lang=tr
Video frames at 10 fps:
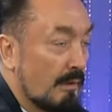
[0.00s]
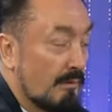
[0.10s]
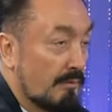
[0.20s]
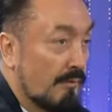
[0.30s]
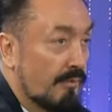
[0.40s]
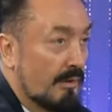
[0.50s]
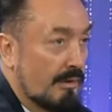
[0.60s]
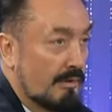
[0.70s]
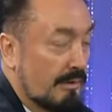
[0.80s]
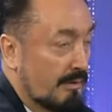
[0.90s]

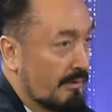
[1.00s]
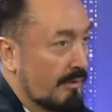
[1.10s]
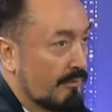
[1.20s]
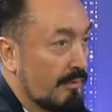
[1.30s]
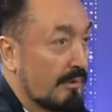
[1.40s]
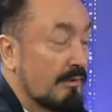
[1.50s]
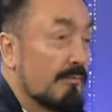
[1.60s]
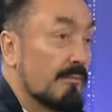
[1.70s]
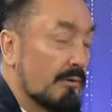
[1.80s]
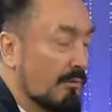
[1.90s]
Defalarca estağfurullah
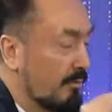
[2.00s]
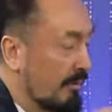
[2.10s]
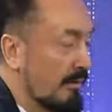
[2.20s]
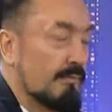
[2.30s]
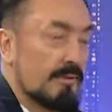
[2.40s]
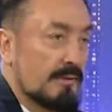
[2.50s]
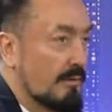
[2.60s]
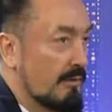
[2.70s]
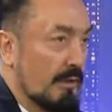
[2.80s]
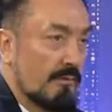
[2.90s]
dedim. Yok dediler biz
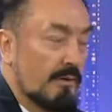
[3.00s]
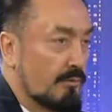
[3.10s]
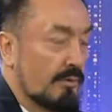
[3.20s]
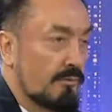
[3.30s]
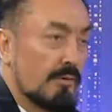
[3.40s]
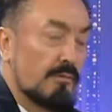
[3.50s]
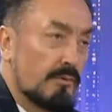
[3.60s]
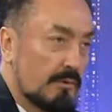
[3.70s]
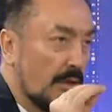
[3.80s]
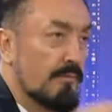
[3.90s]
tevazu olarak söylemiyoruz.
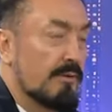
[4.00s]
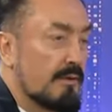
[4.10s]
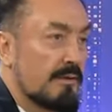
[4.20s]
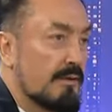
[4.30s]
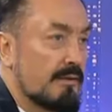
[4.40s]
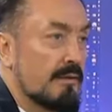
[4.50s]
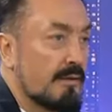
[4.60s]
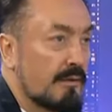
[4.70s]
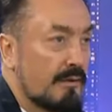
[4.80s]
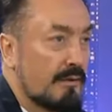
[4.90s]
Emrinizdeyiz dediler.
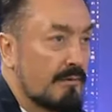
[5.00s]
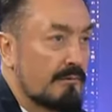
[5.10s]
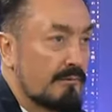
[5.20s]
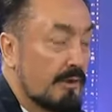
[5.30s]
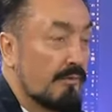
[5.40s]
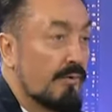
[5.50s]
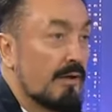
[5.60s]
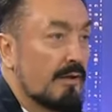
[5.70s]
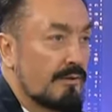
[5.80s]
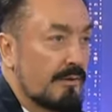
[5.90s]
Maşallah. Defalarca.